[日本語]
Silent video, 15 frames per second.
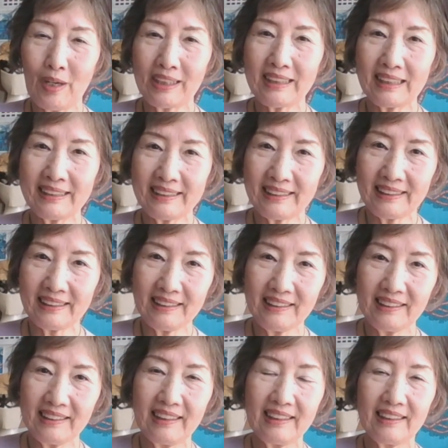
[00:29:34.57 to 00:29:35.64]
お話
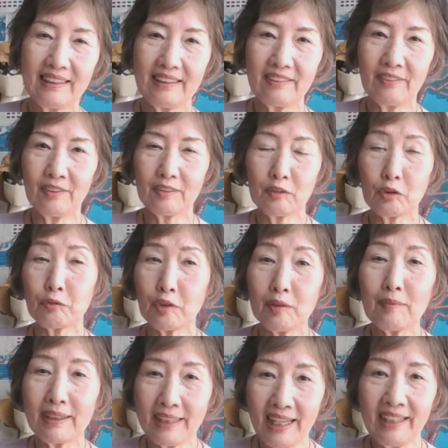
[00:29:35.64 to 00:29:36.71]
をちょっと
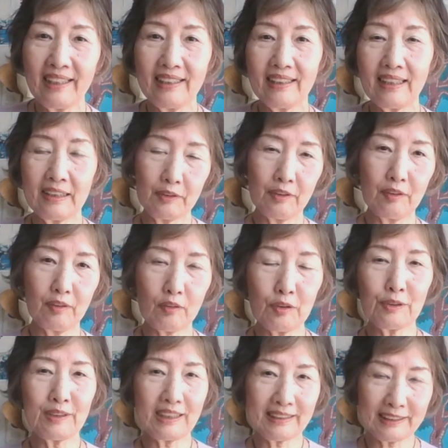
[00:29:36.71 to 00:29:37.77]
今ねあの
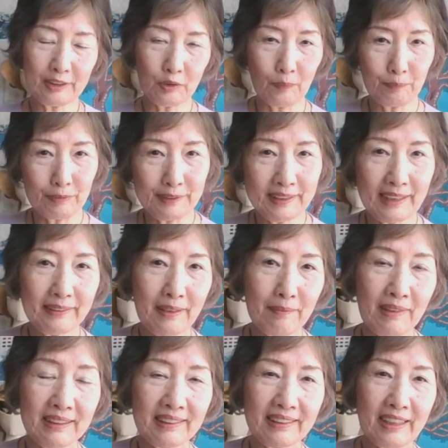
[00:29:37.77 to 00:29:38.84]
コロナでストップしちゃって
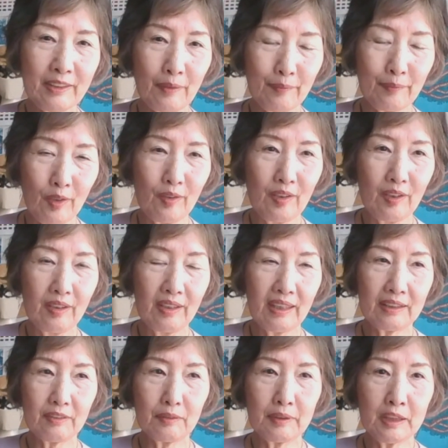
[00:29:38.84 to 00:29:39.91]
ますけども
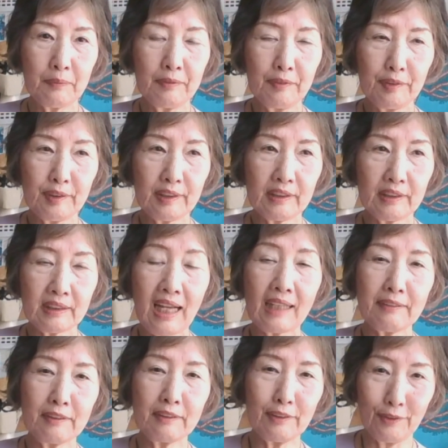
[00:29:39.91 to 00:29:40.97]
自分史
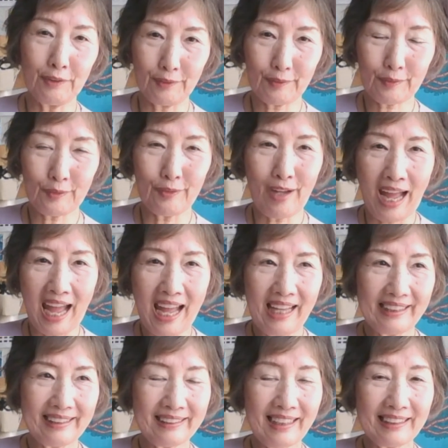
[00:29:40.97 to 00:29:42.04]
活用とは
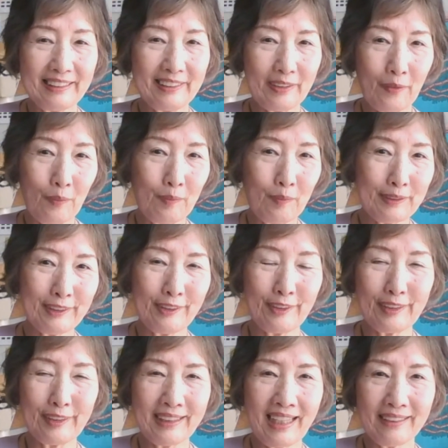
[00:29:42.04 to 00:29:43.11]
いかに面白
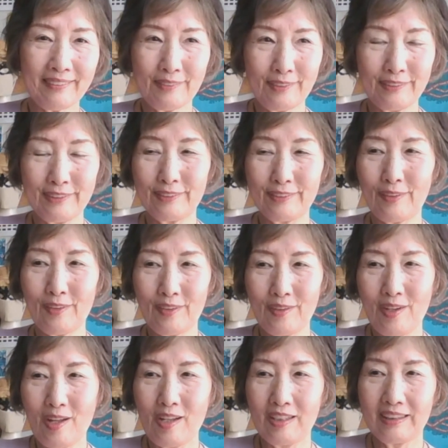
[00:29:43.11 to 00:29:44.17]
いかというのをお話
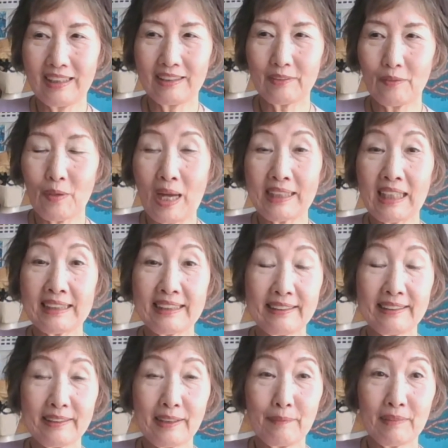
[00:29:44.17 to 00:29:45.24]
し
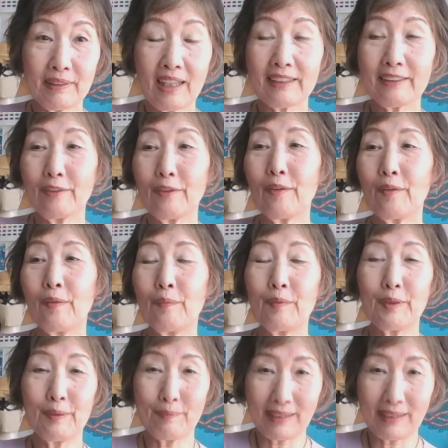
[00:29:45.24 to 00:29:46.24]
してみたいと思いま